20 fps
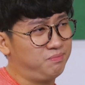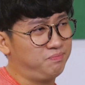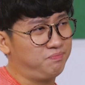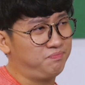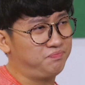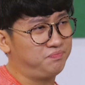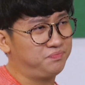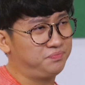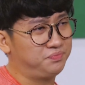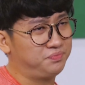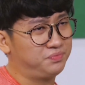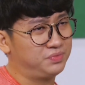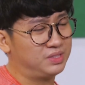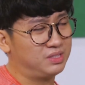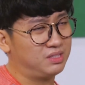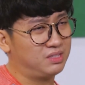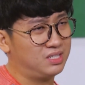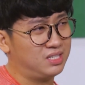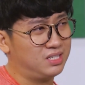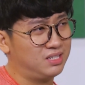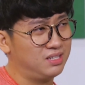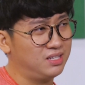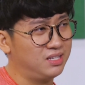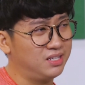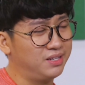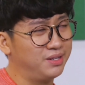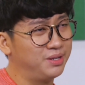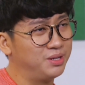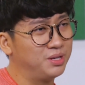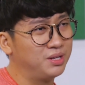Tiền bạc mày đâu, tụi bay
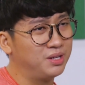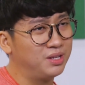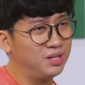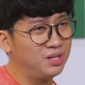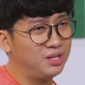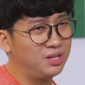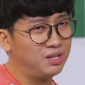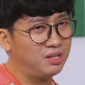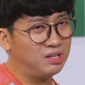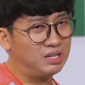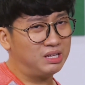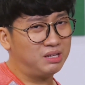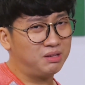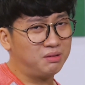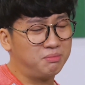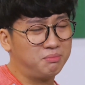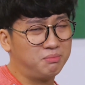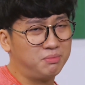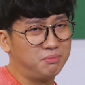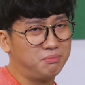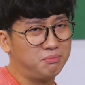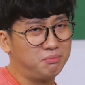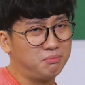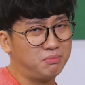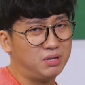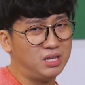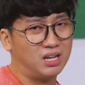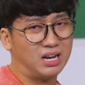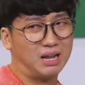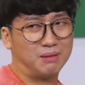đâu sao hết, không có
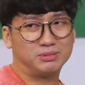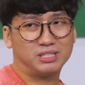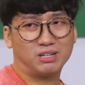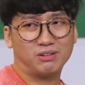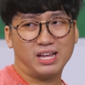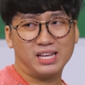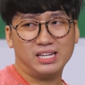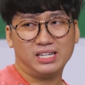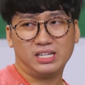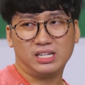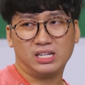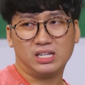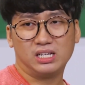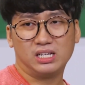Bây giờ làm sao đây?